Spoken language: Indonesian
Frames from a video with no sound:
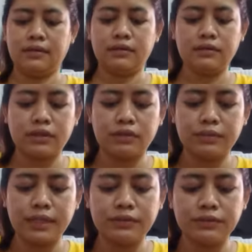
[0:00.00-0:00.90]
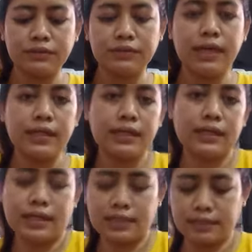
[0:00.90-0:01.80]
terus kalau baju juga
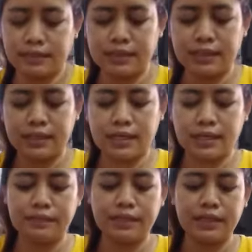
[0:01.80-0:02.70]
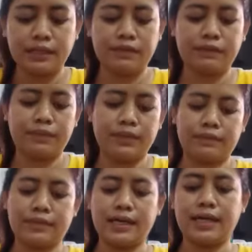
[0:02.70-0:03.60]
ini dikasih majikan dibeliin waktu
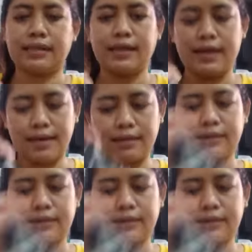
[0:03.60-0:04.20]
pertama datang